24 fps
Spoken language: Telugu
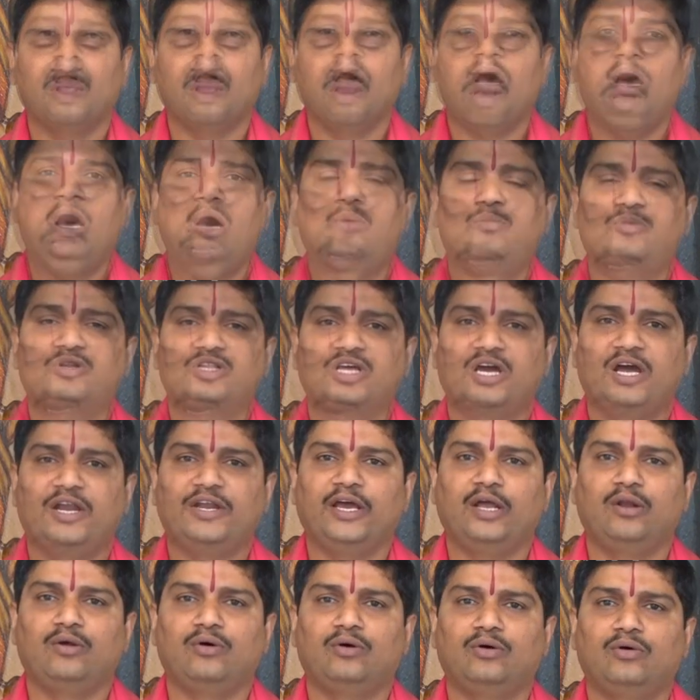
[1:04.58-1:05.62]
అమృత
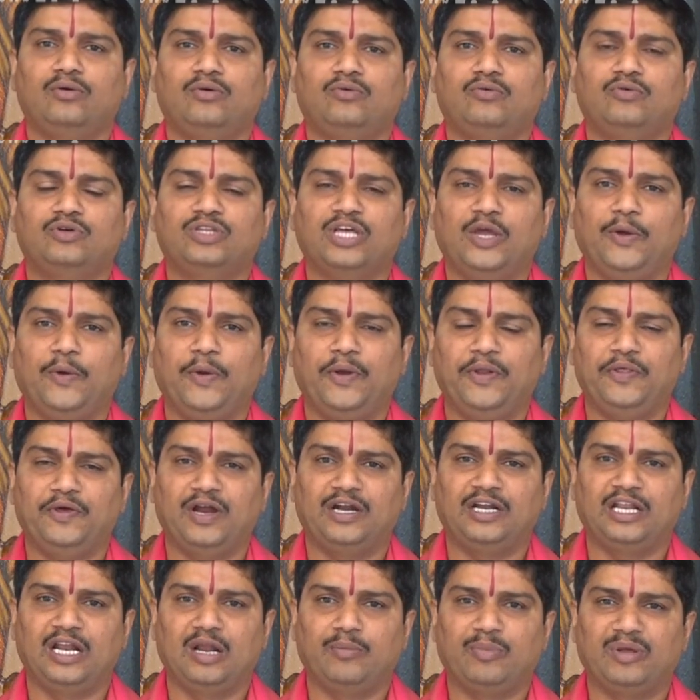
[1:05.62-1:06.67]
గడియలు ఉదయం ఎనిమిది
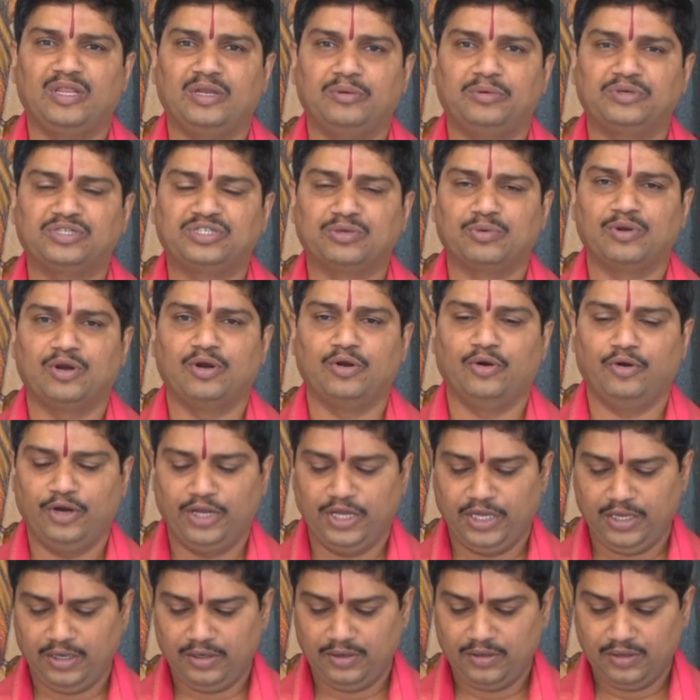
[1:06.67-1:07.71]
గంటల పది నిమిషముల నుండి
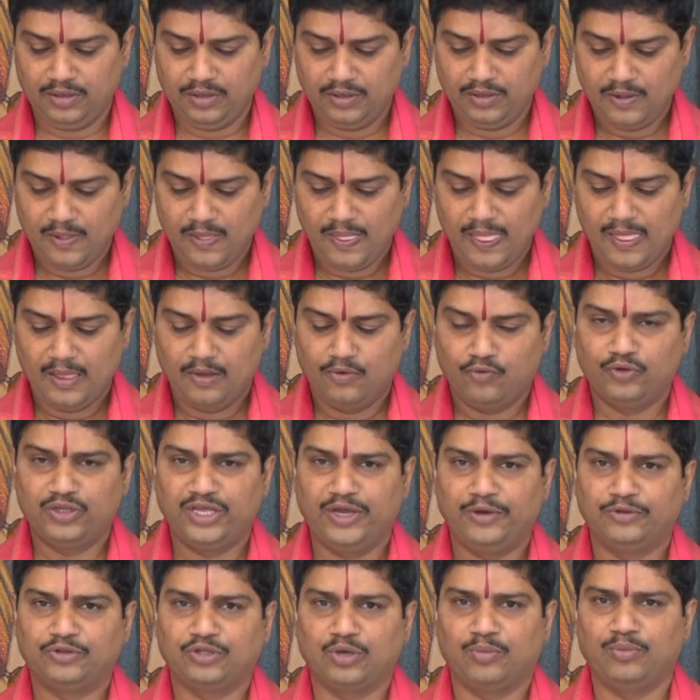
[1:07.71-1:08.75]

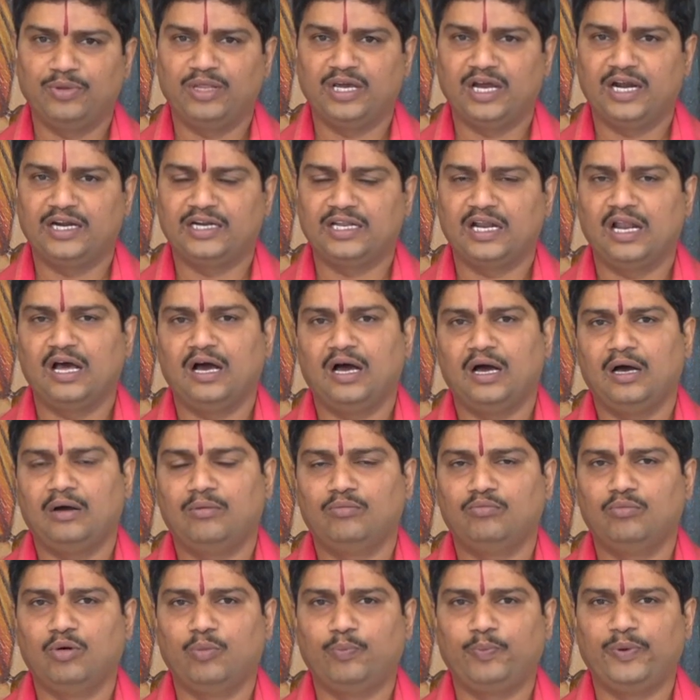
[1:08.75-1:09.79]
ఉదయం తొమ్మిది గంటల
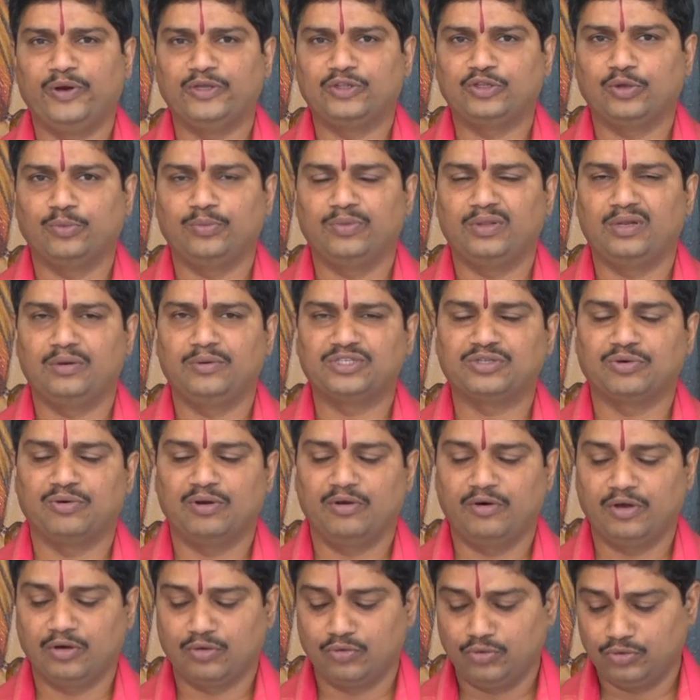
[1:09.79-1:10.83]
ముప్పై తొమ్మిది నిమిషముల
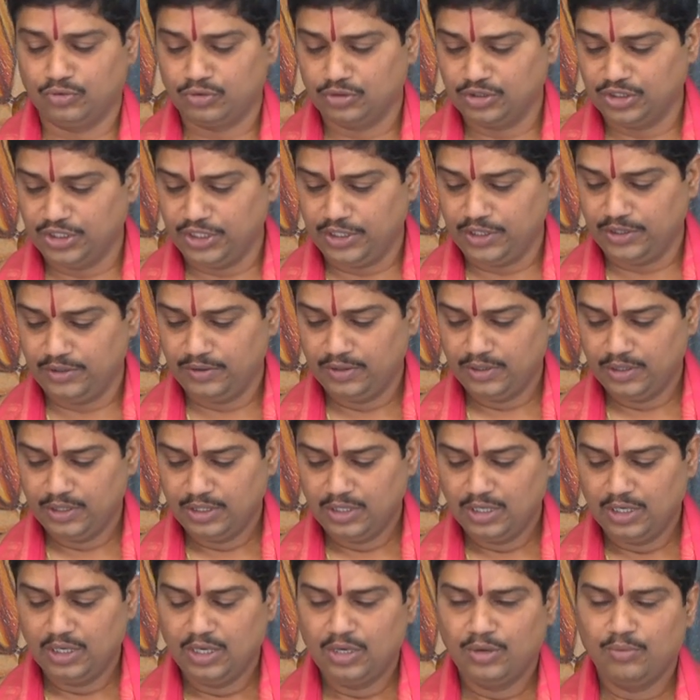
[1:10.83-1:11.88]
వరకు ఉంటుంది
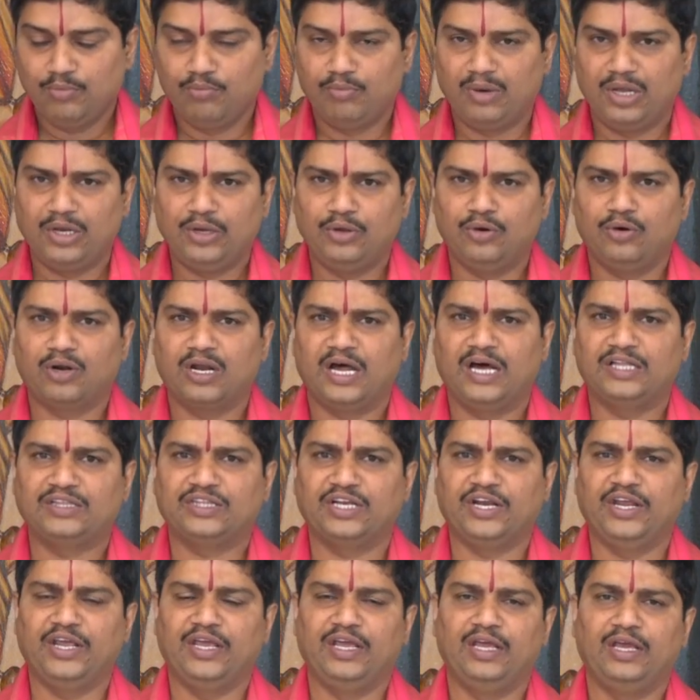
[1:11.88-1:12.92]
మరియు
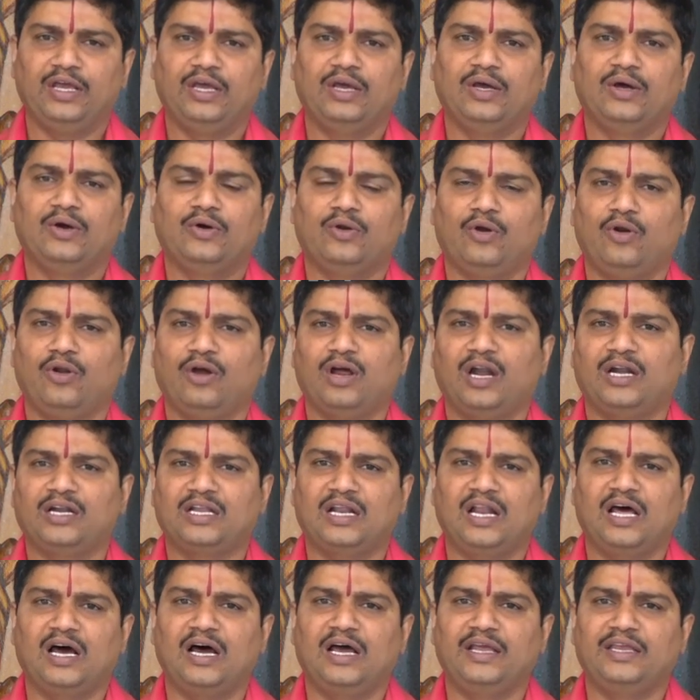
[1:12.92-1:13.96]
రాత్రి రెండు గంటల
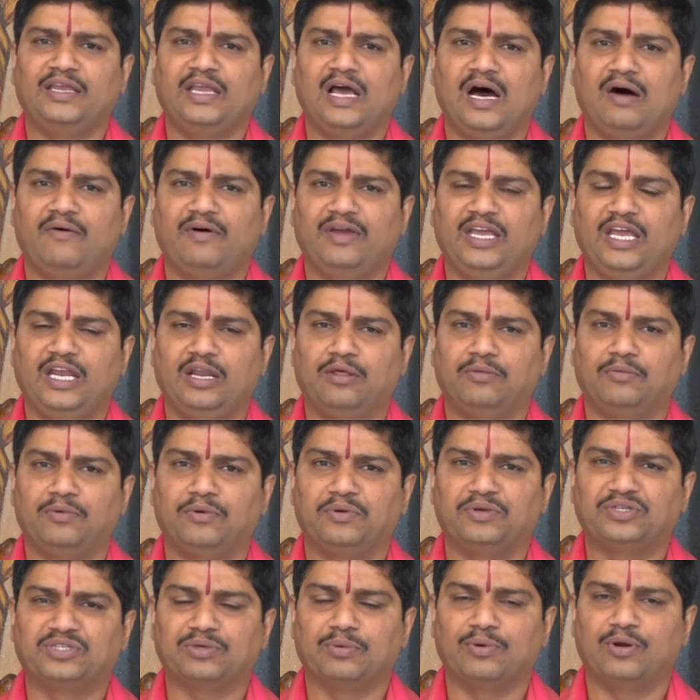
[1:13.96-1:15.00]
యాభై ఎనిమిది
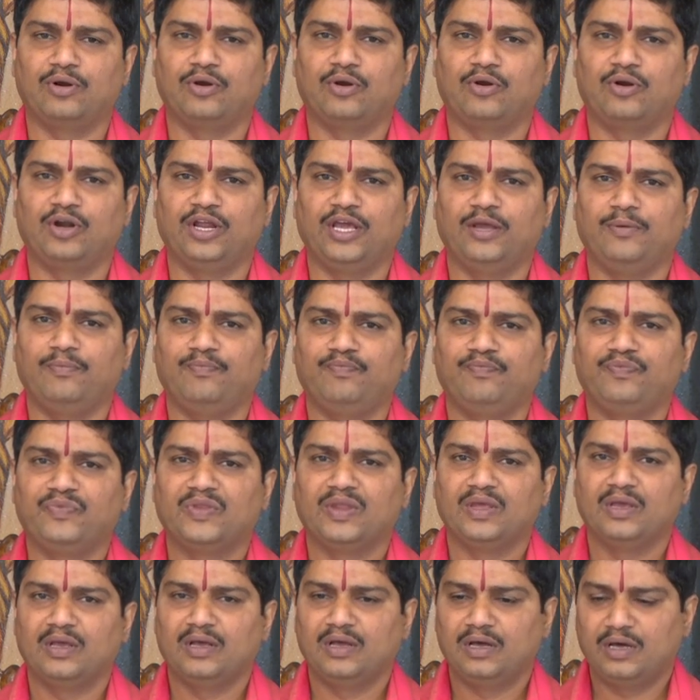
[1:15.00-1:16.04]
నిమిషముల నుండి
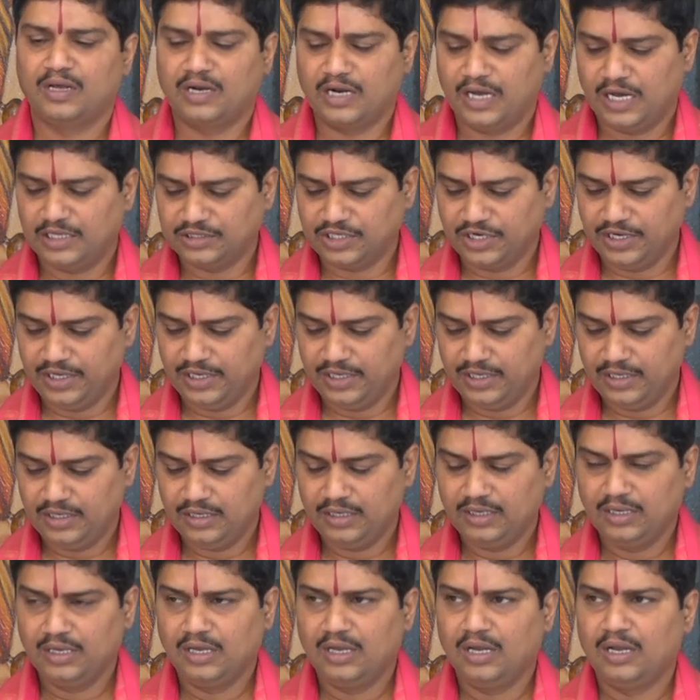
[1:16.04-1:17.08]
రాత్రి
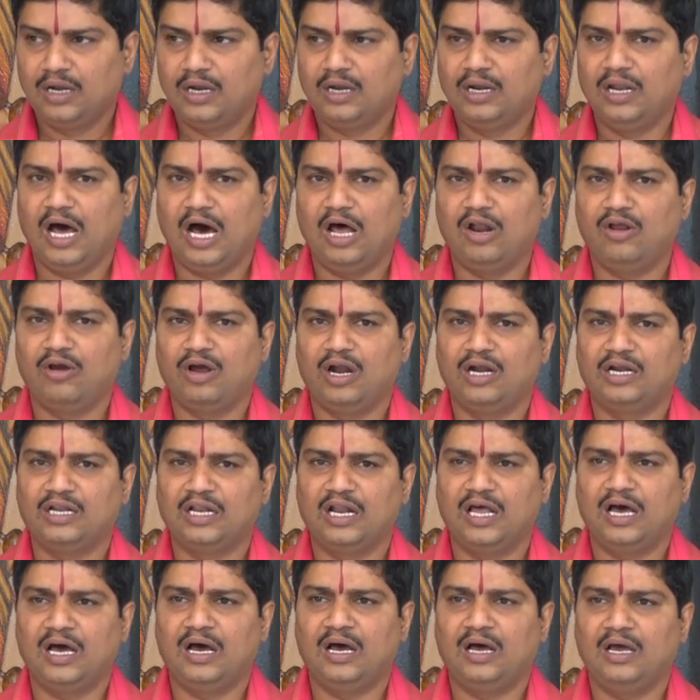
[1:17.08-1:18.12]
నాలుగు గంటల
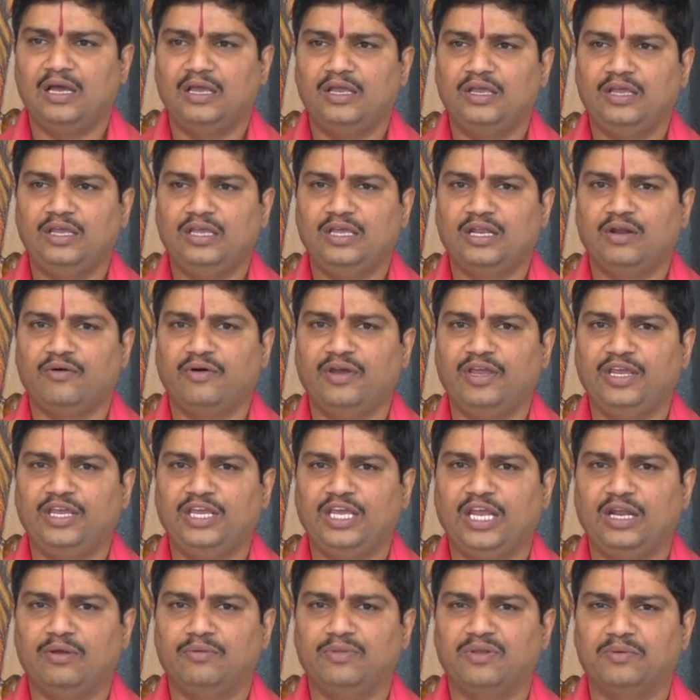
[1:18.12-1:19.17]
ఇరవై
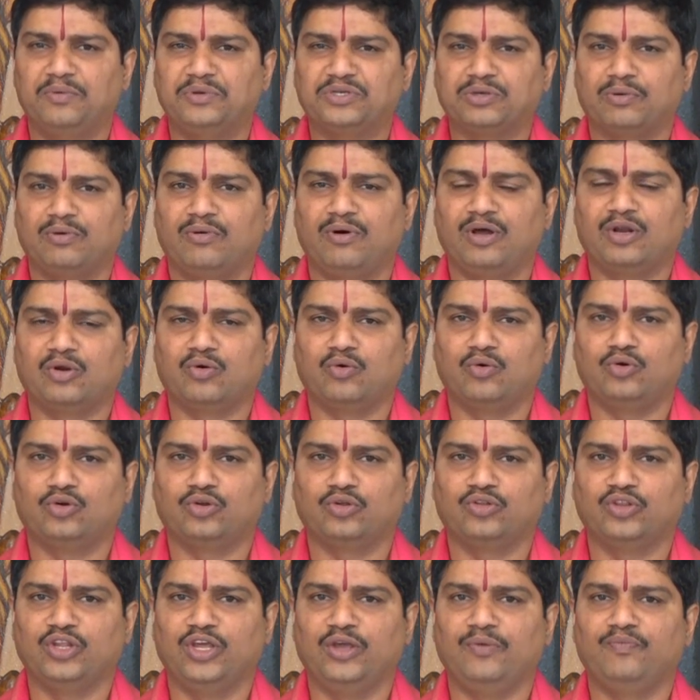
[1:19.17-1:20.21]
ఎనిమిది నిమిషముల వరకు ఉంటుంది